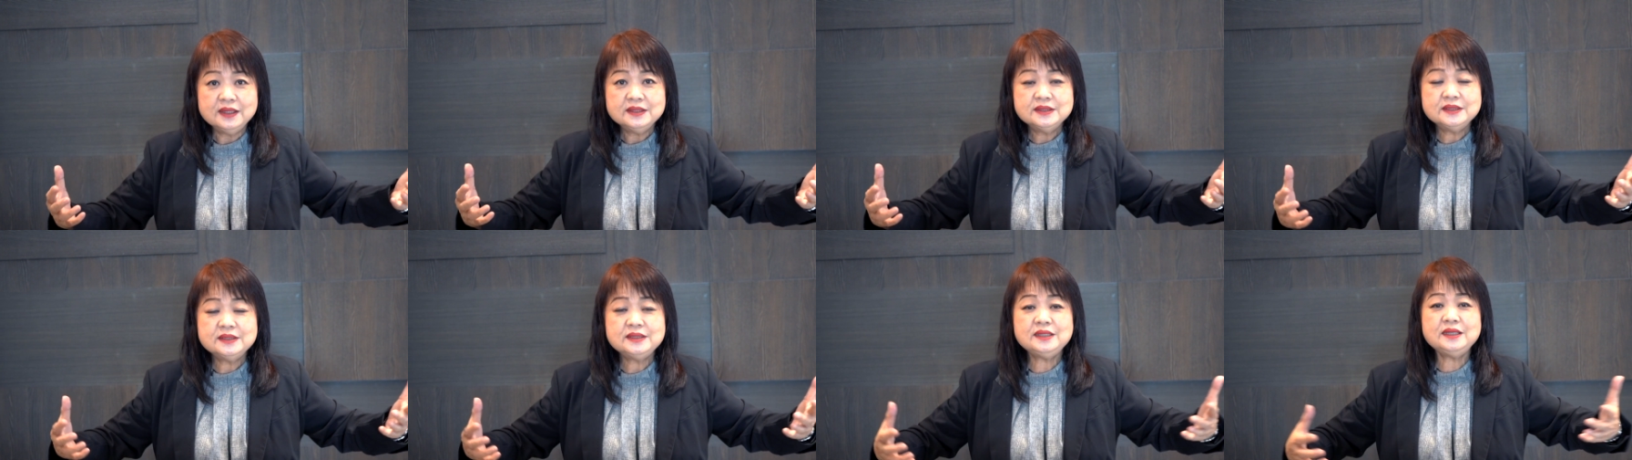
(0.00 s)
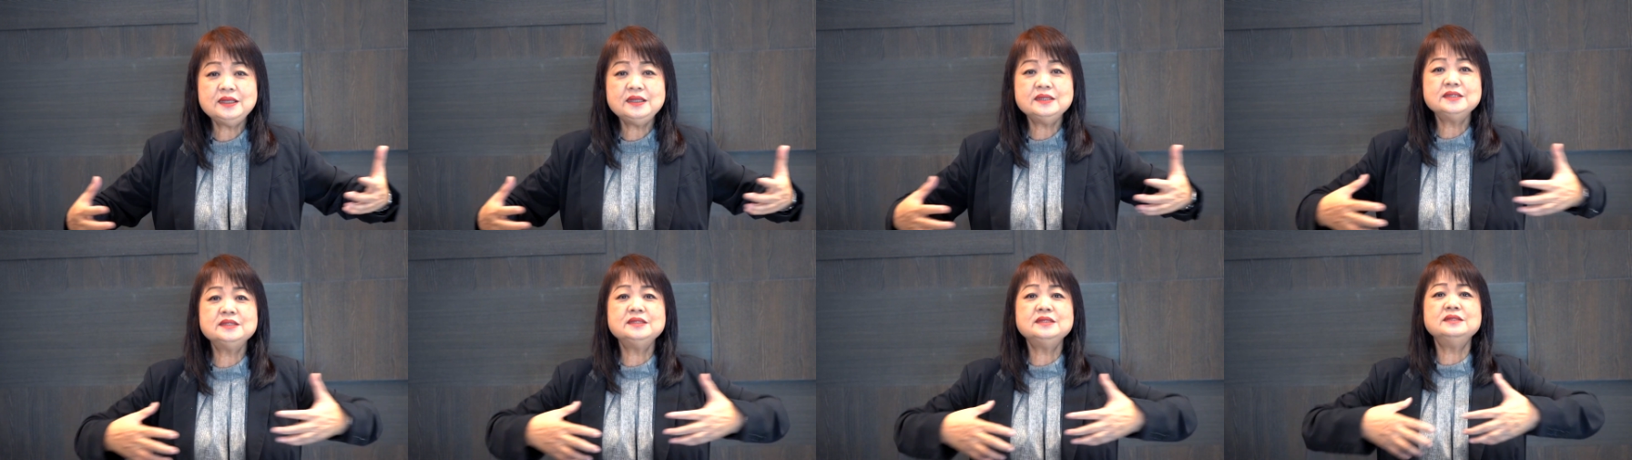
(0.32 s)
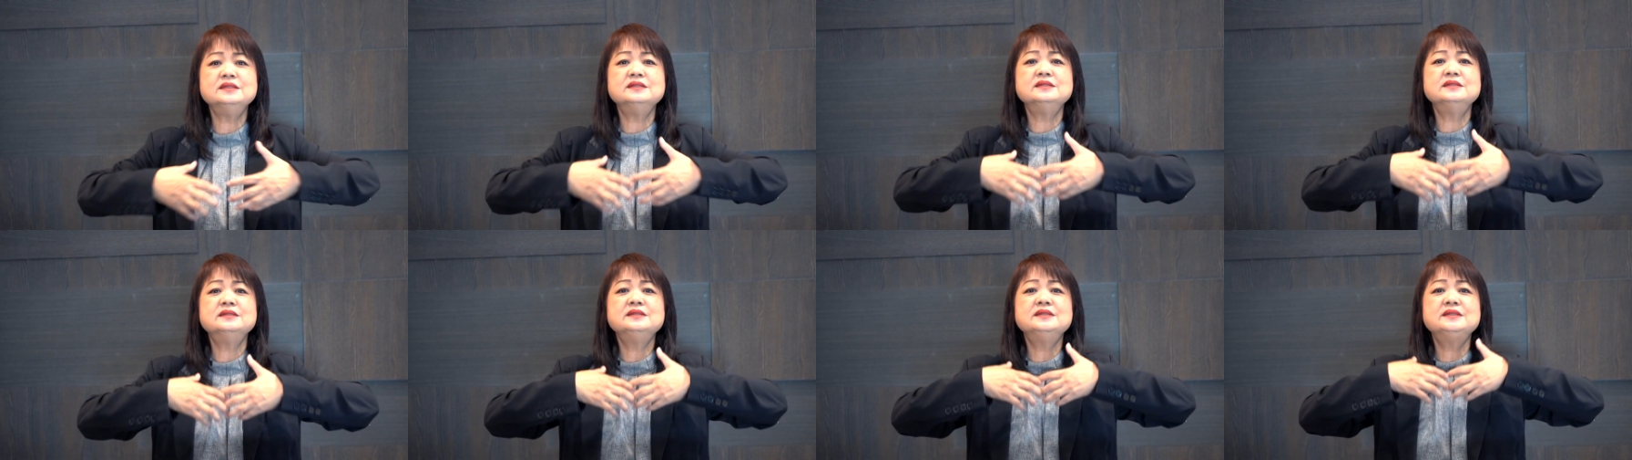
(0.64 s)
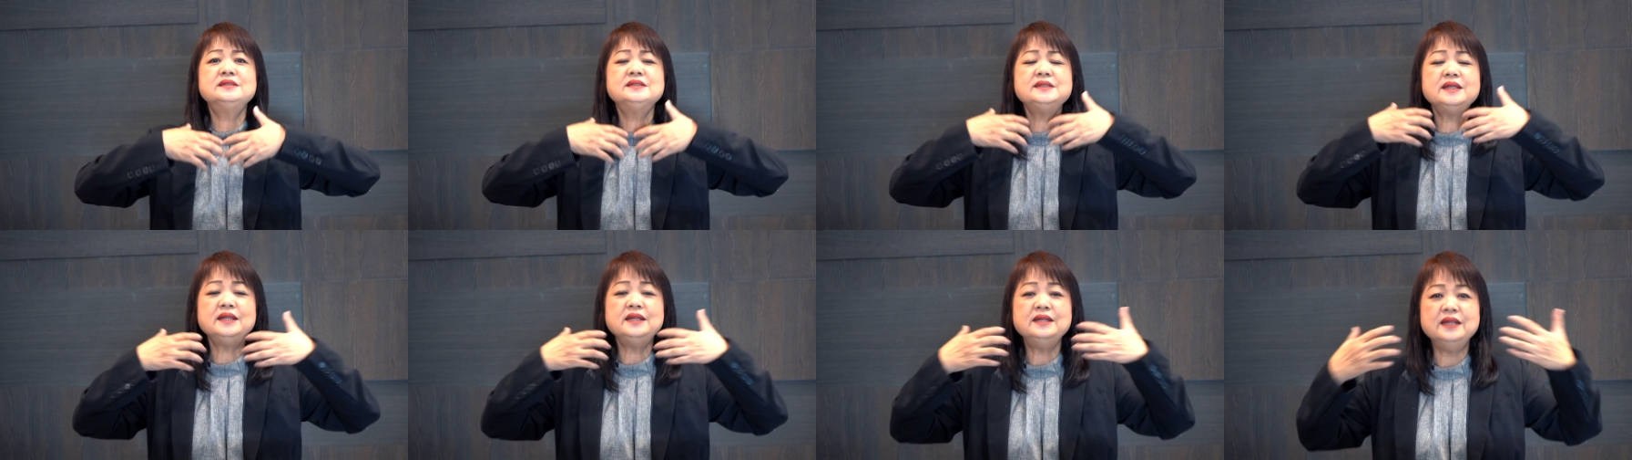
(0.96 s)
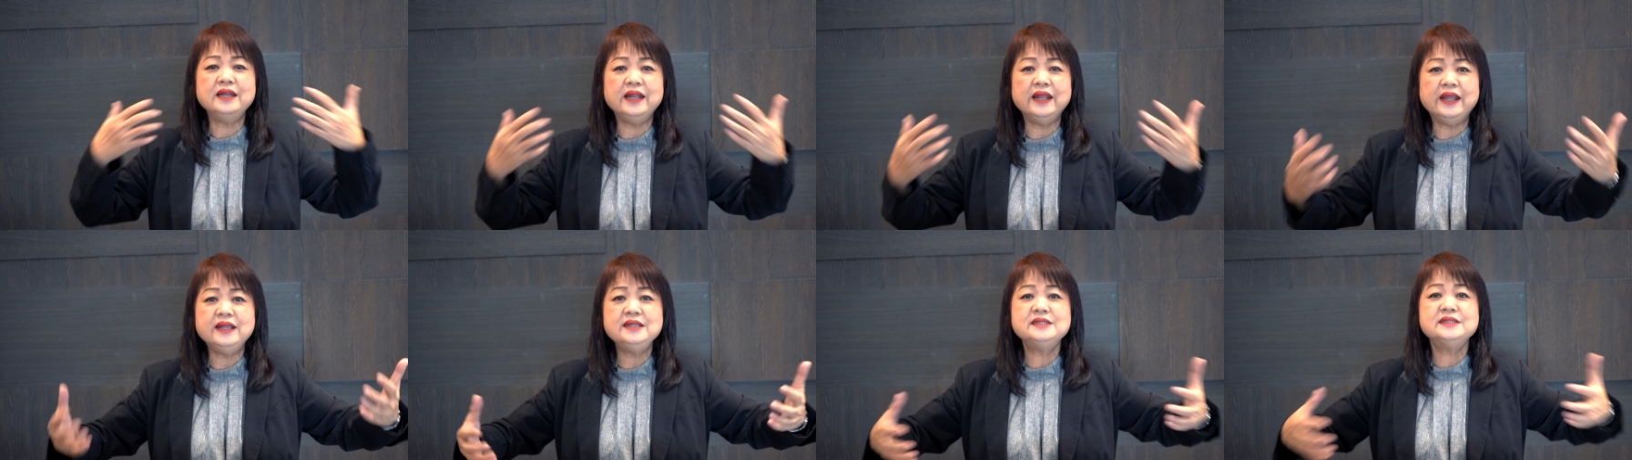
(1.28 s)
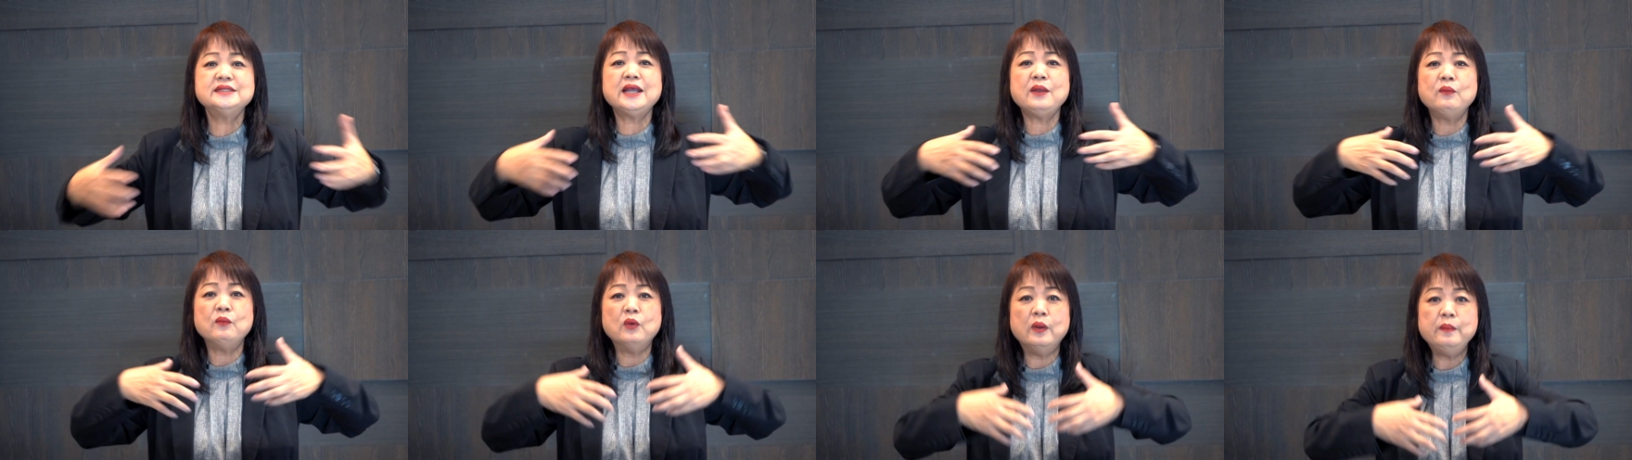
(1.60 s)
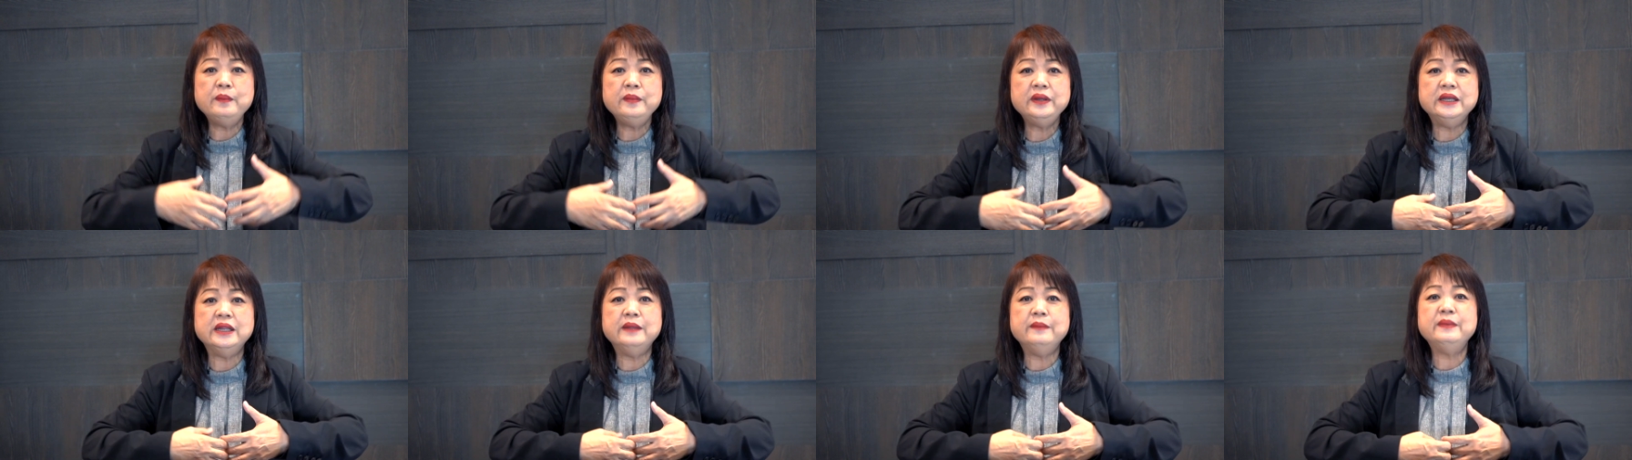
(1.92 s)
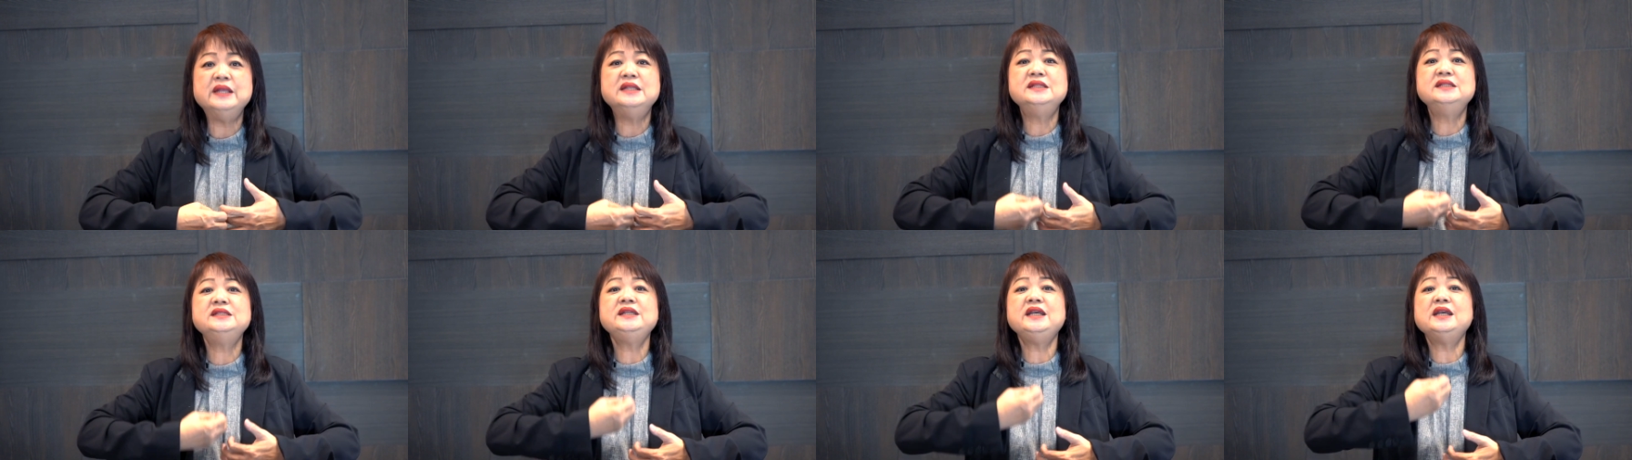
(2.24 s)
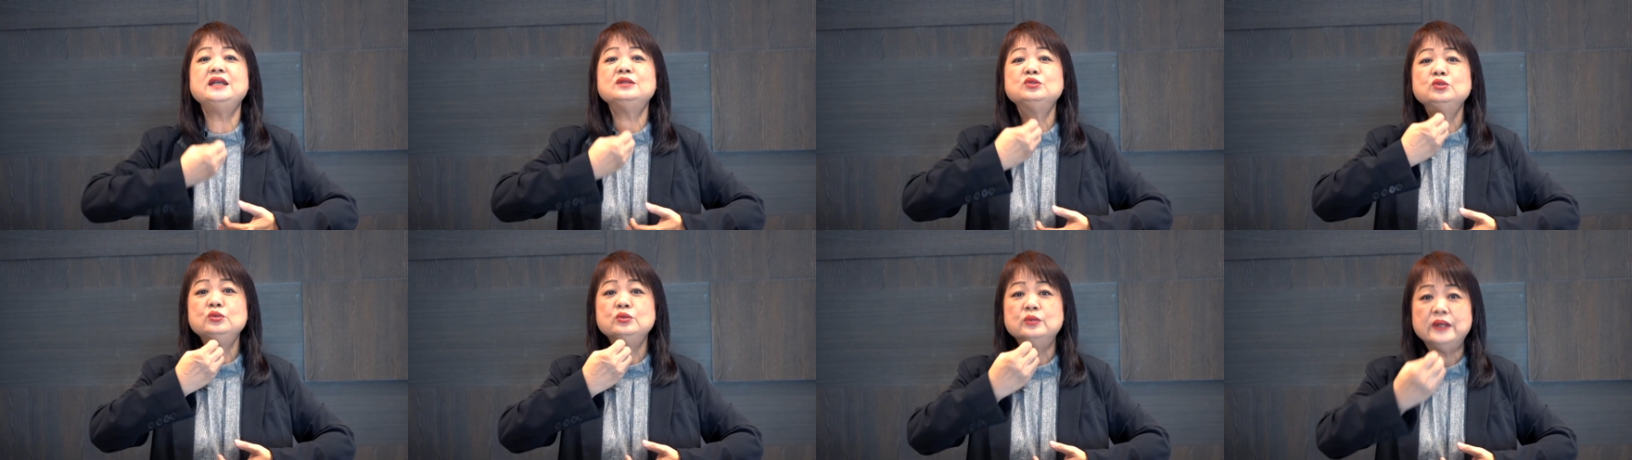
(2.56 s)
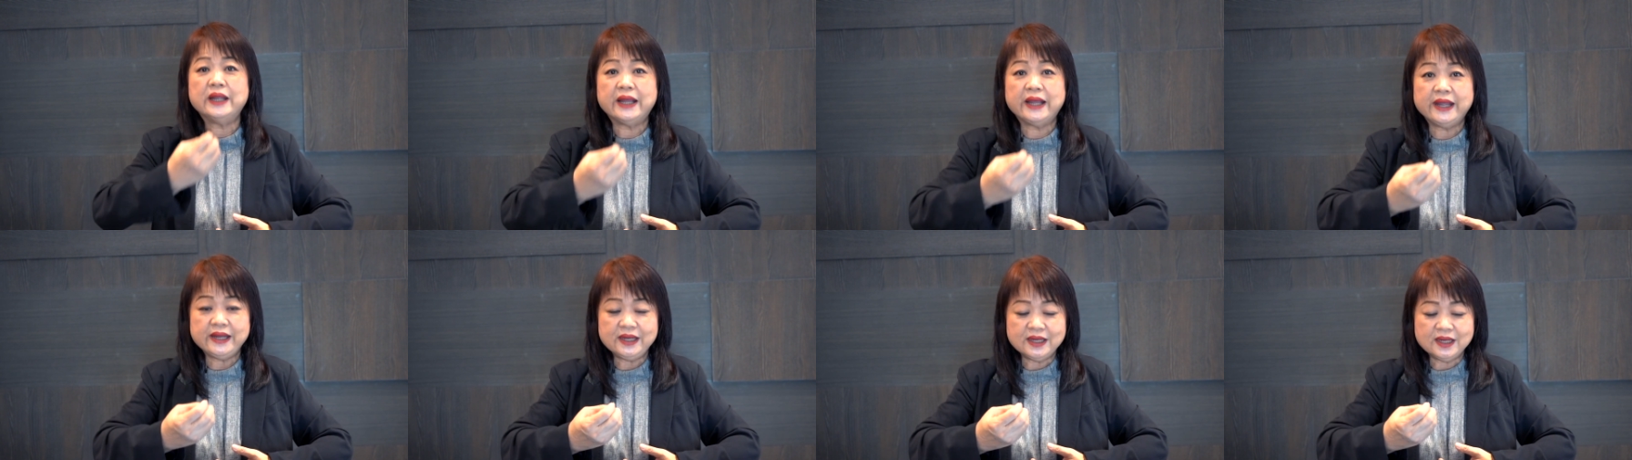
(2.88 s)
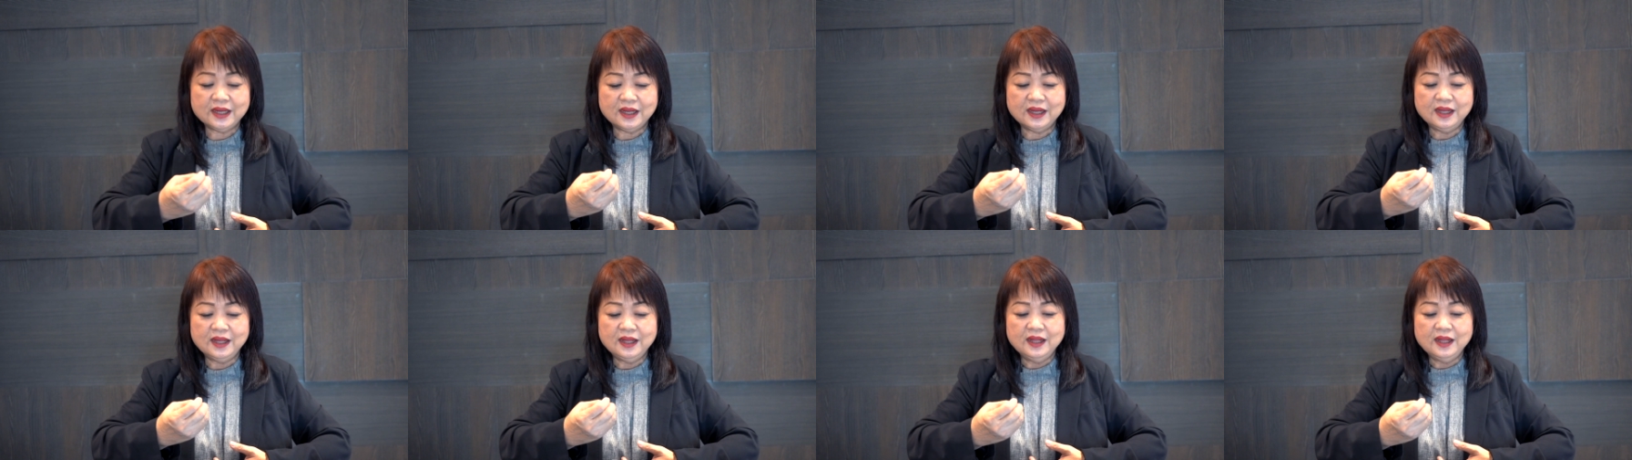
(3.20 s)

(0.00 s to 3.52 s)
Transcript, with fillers: 这是圣灵在我们里面接触来的。